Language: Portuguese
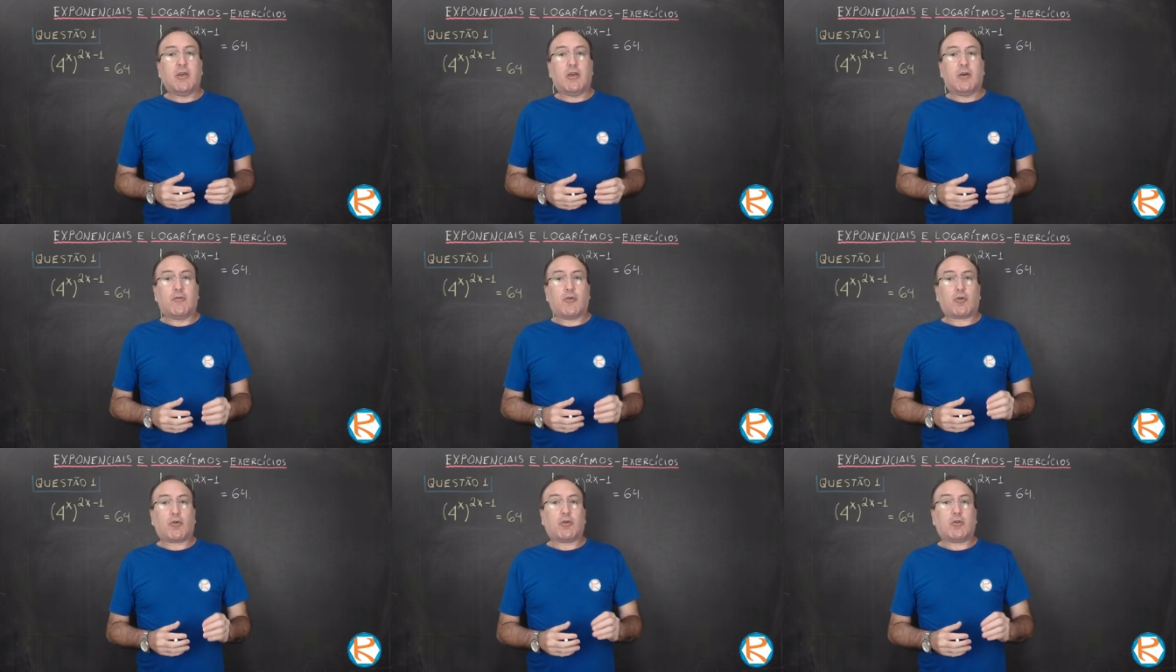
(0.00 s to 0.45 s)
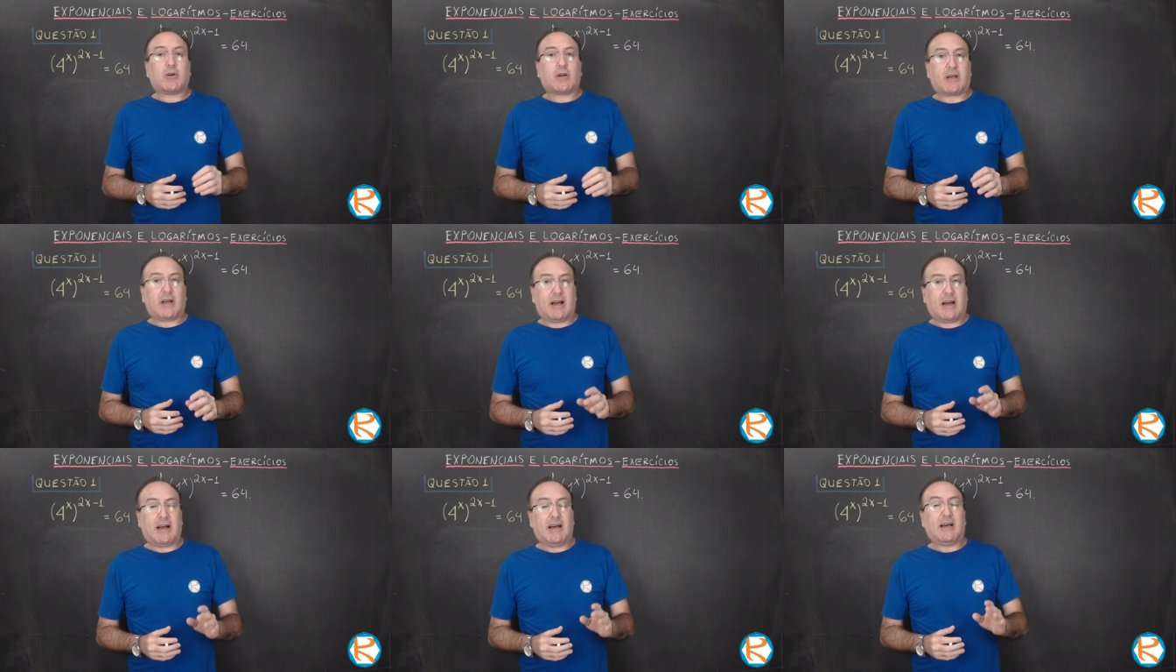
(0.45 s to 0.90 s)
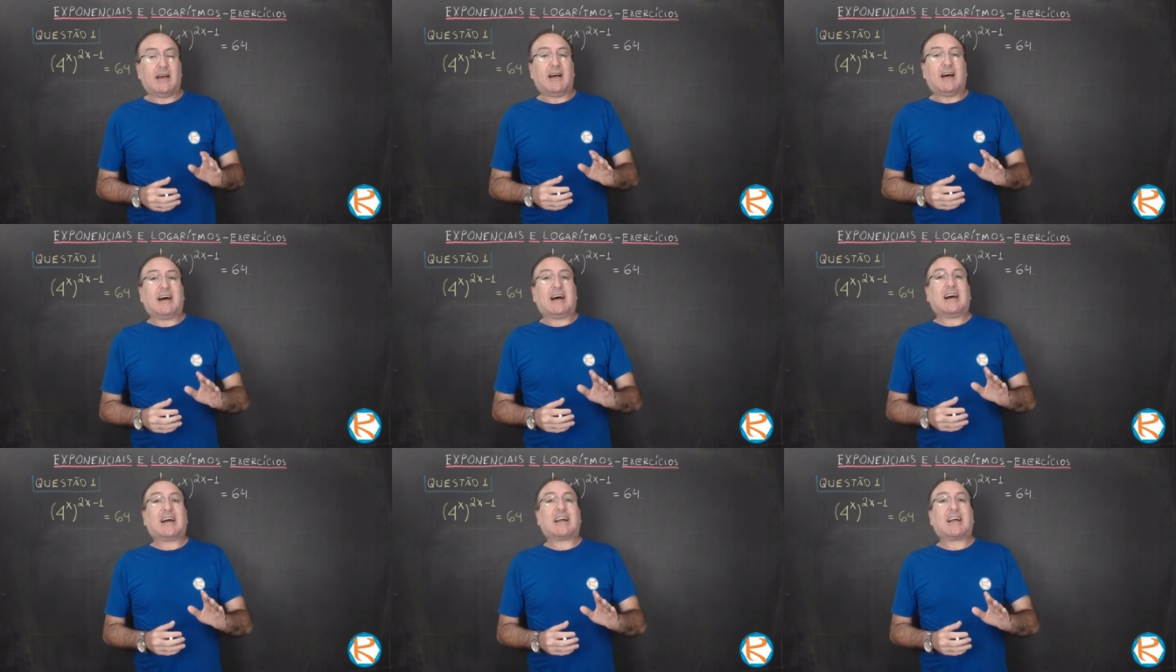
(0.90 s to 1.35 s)
eu vou colocar
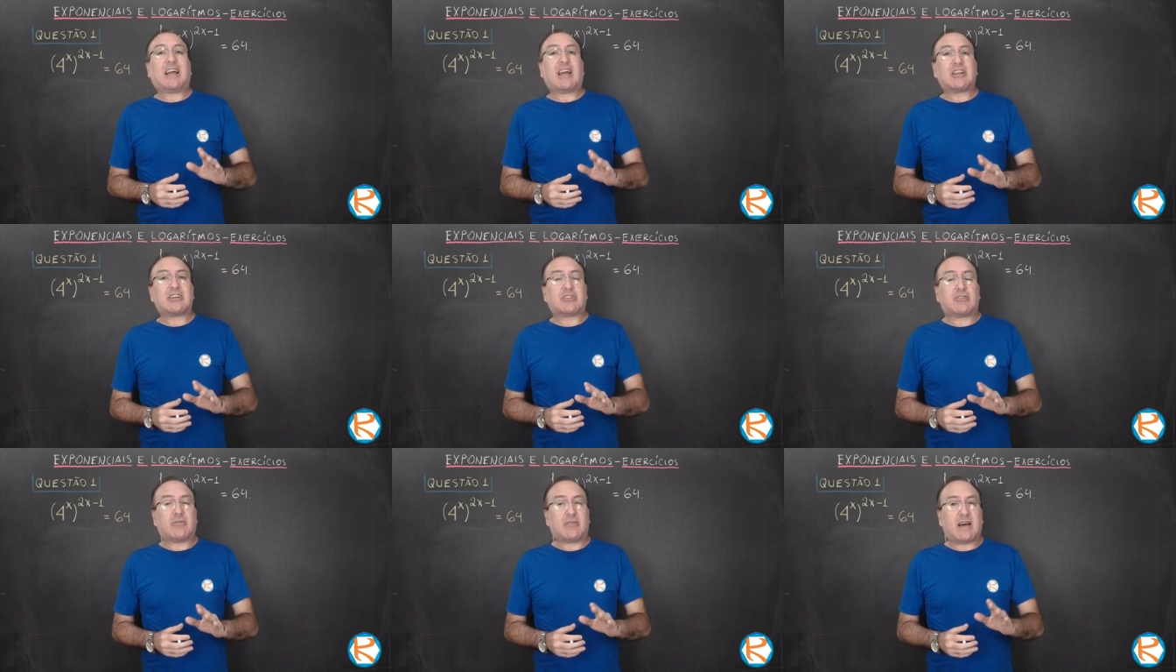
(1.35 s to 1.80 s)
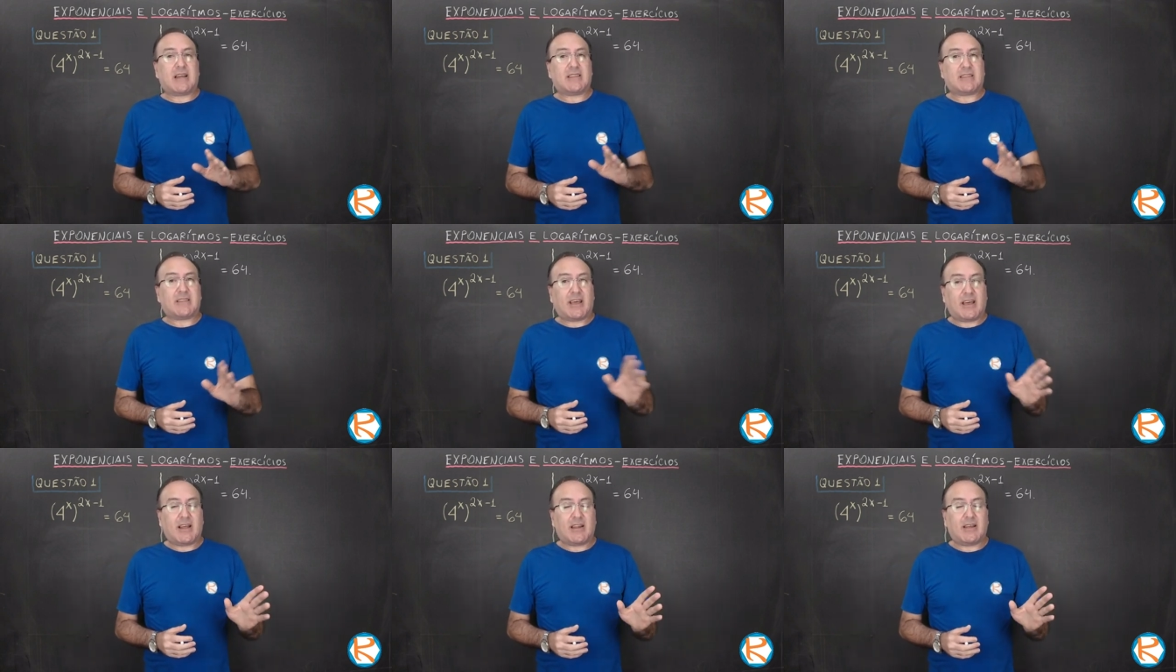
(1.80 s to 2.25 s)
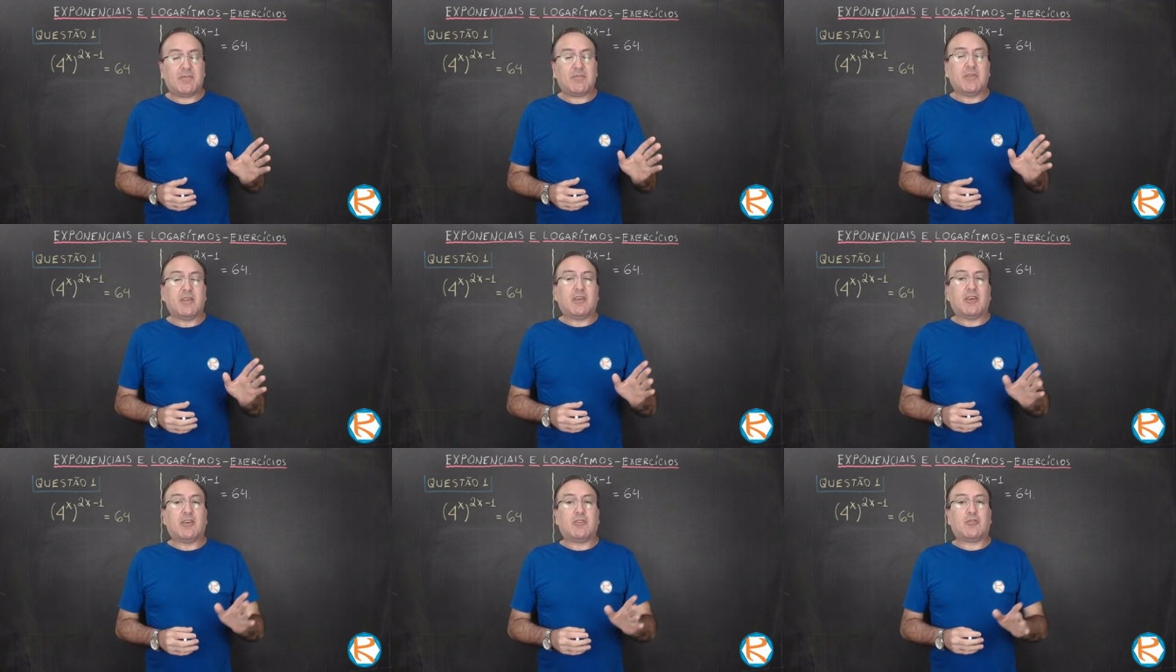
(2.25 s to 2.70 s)
a questão na tela
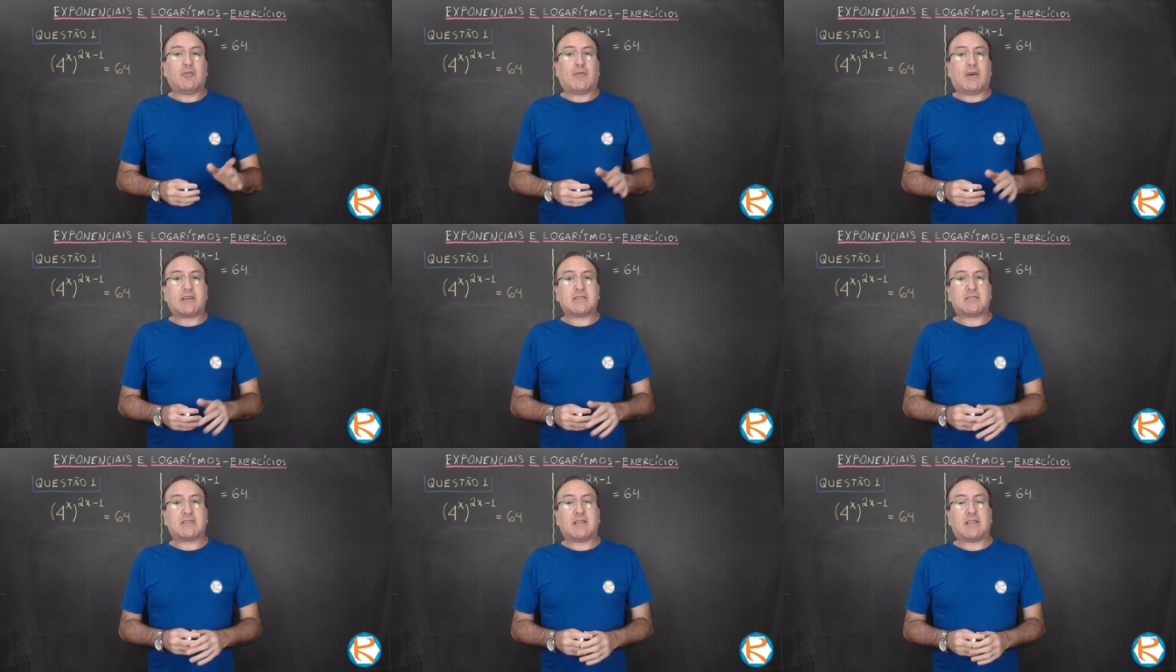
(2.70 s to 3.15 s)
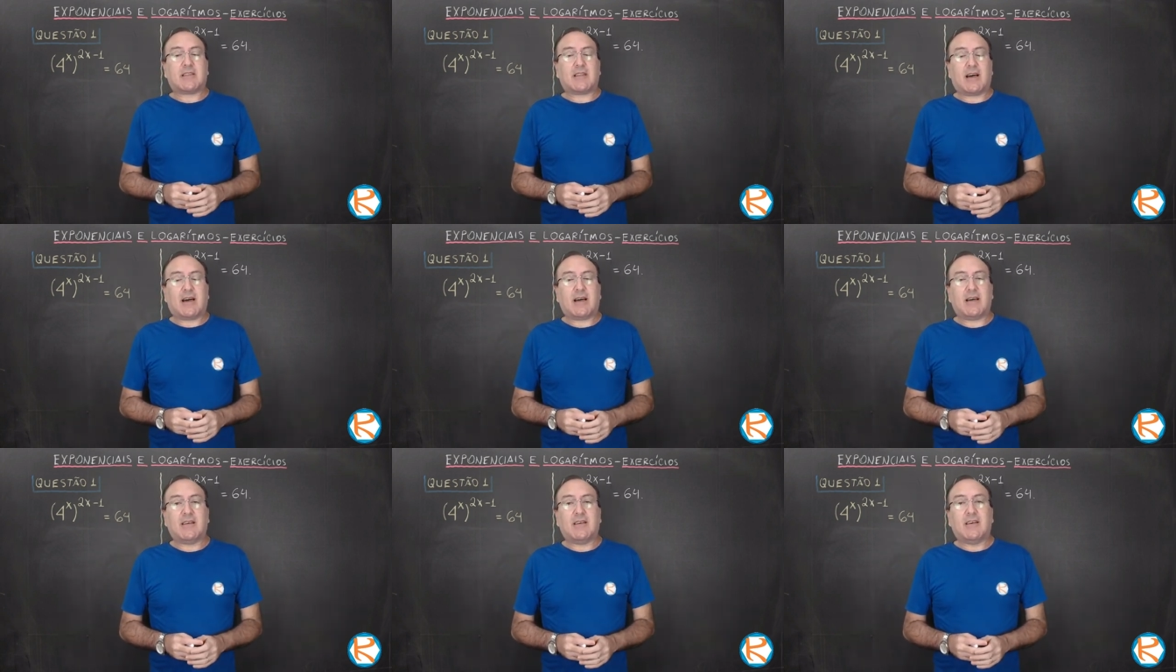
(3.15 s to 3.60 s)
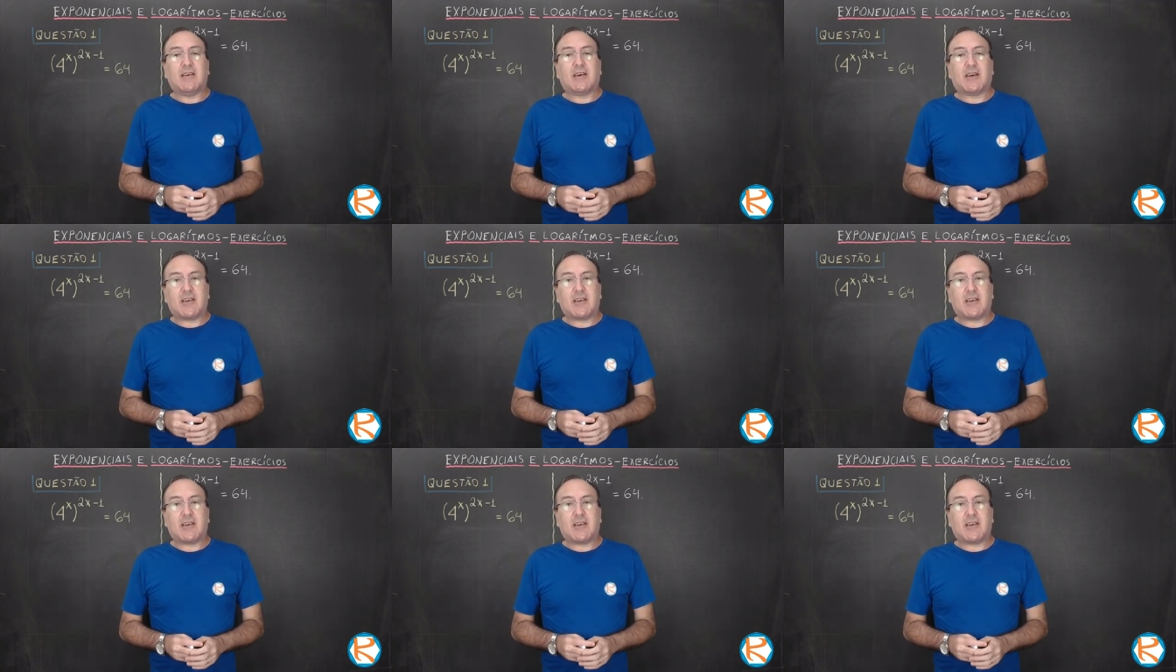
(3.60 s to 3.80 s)
e tu vais tentar